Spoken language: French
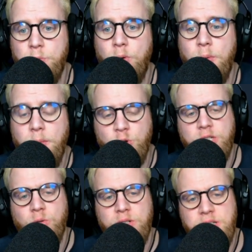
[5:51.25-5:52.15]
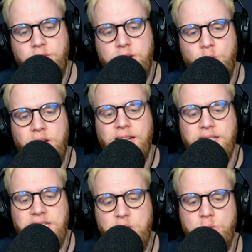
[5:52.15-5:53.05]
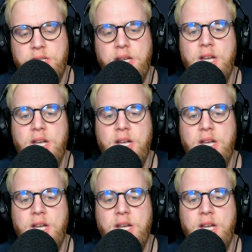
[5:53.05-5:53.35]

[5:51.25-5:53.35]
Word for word: Mais au moment où j'ai tourné cette vidéo, elle était à 18.